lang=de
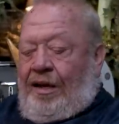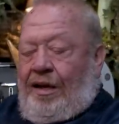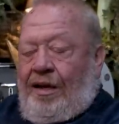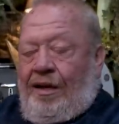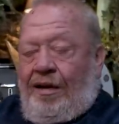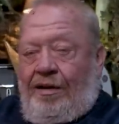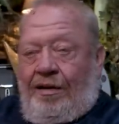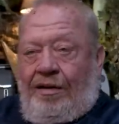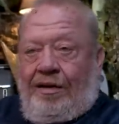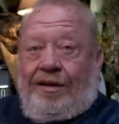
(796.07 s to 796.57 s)

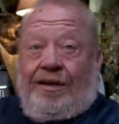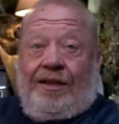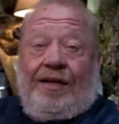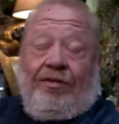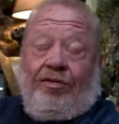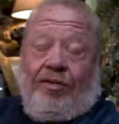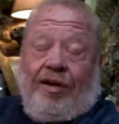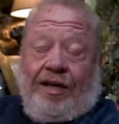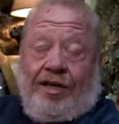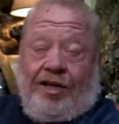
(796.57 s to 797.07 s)
Äh,
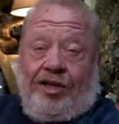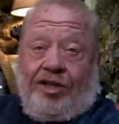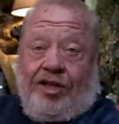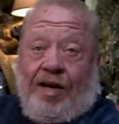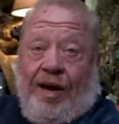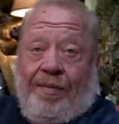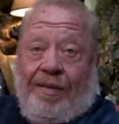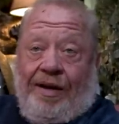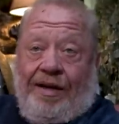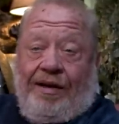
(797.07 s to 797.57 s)
theoretisch
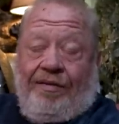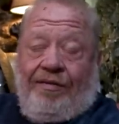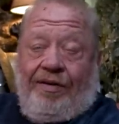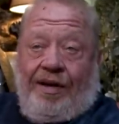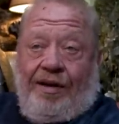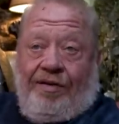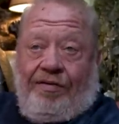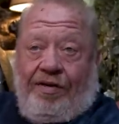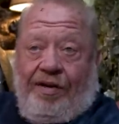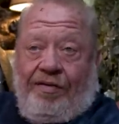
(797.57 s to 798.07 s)
kann man den
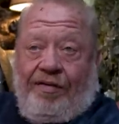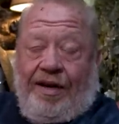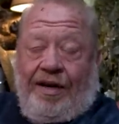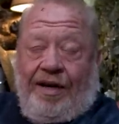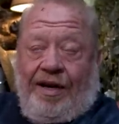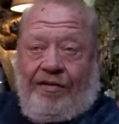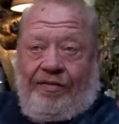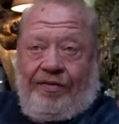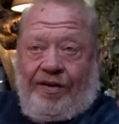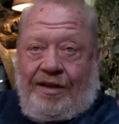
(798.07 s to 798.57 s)
wiederverwenden,
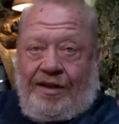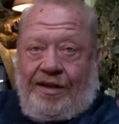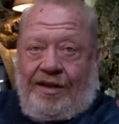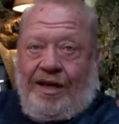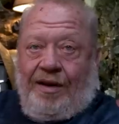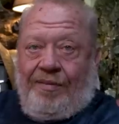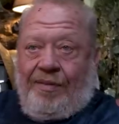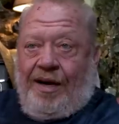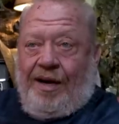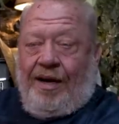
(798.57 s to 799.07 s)
der frisst
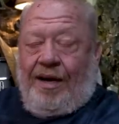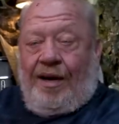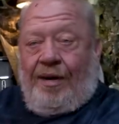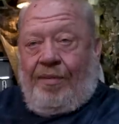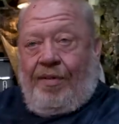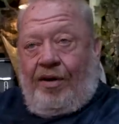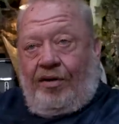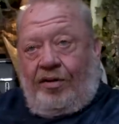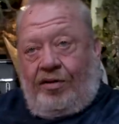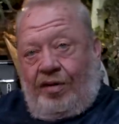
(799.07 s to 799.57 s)
ja mal,
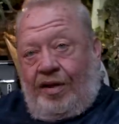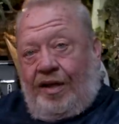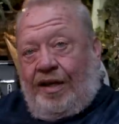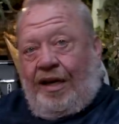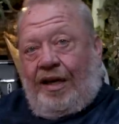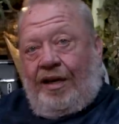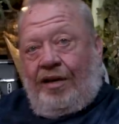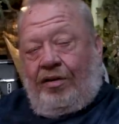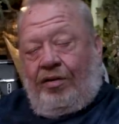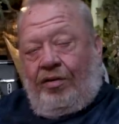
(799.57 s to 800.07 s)
aber aus
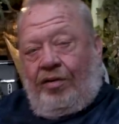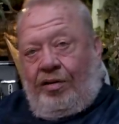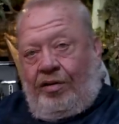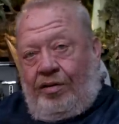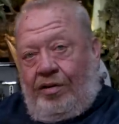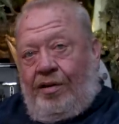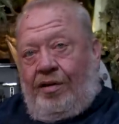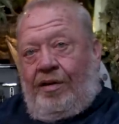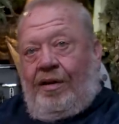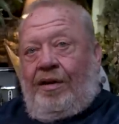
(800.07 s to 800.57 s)

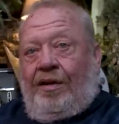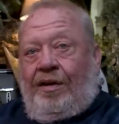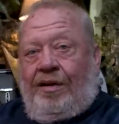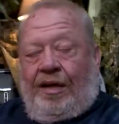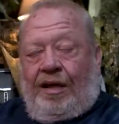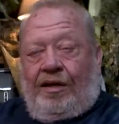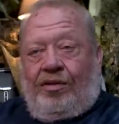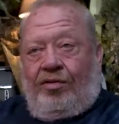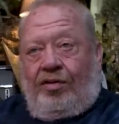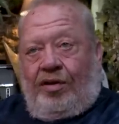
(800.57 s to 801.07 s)
Hygienegründen
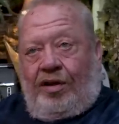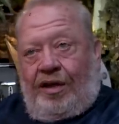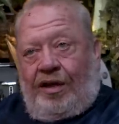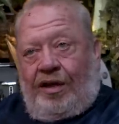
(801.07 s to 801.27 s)
natürlich